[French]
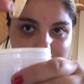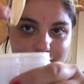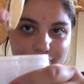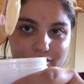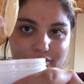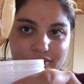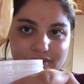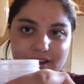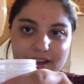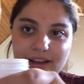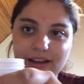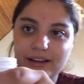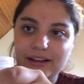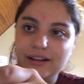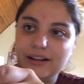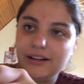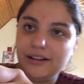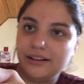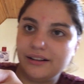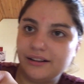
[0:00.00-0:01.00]

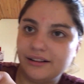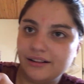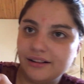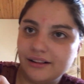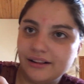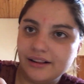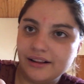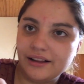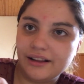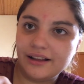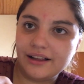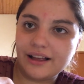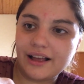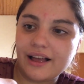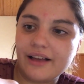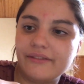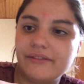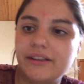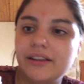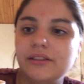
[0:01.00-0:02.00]
couvercle
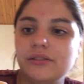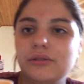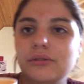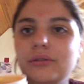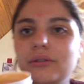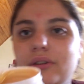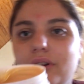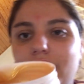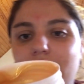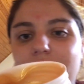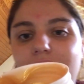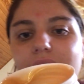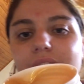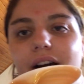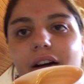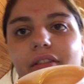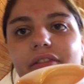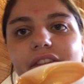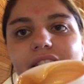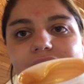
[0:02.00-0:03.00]
avec de l'or.
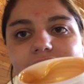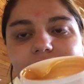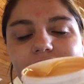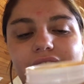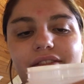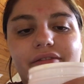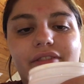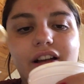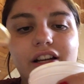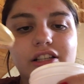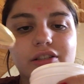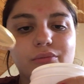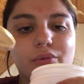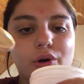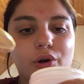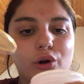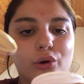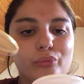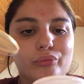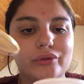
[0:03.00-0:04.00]
Et en fait, c'est
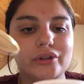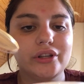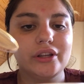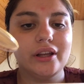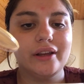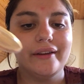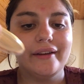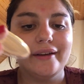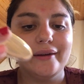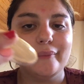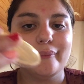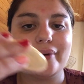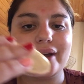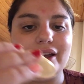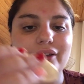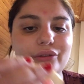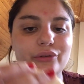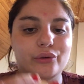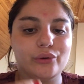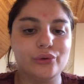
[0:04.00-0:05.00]
vachement rempli
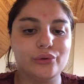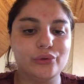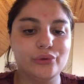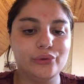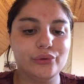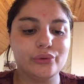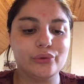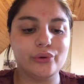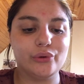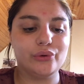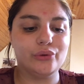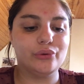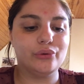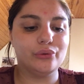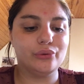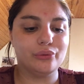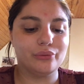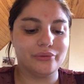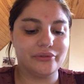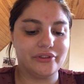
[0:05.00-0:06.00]
presque
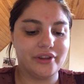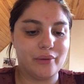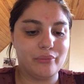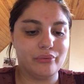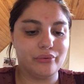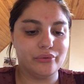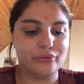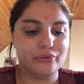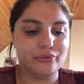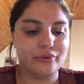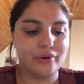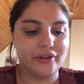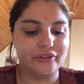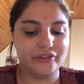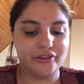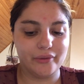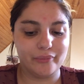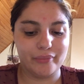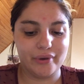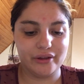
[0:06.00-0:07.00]
jusqu'au-dessus. Donc ça, pour une fois,
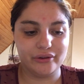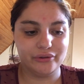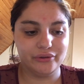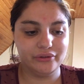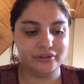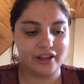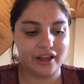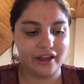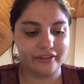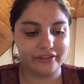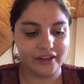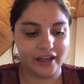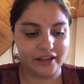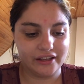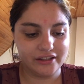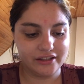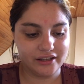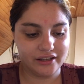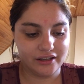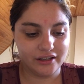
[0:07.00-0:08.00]
c'est pas une
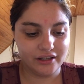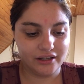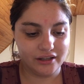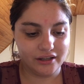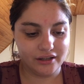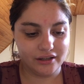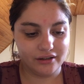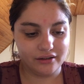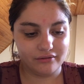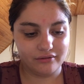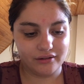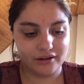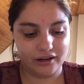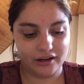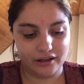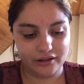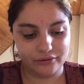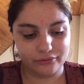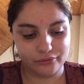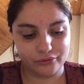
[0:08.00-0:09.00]
arnaque.
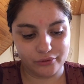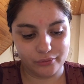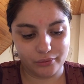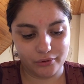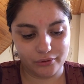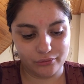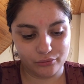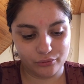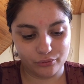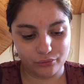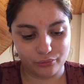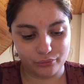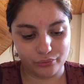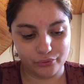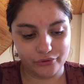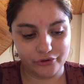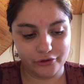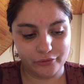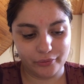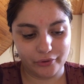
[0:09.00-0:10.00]
Voilà, donc je vais prendre mon
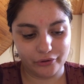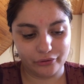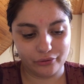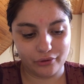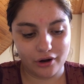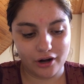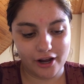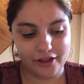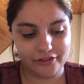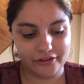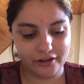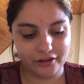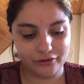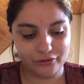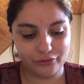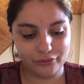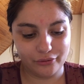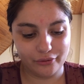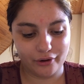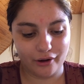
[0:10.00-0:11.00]
petit pinceau. Oh, la
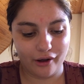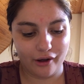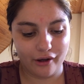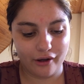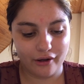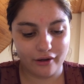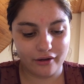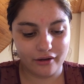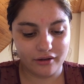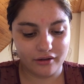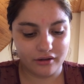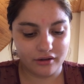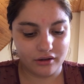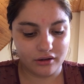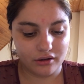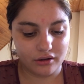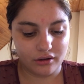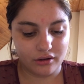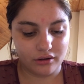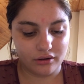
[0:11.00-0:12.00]
texture
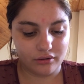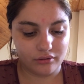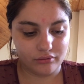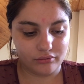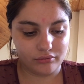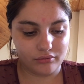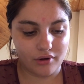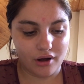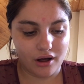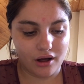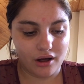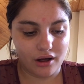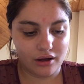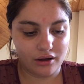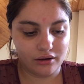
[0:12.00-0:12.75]
Waouh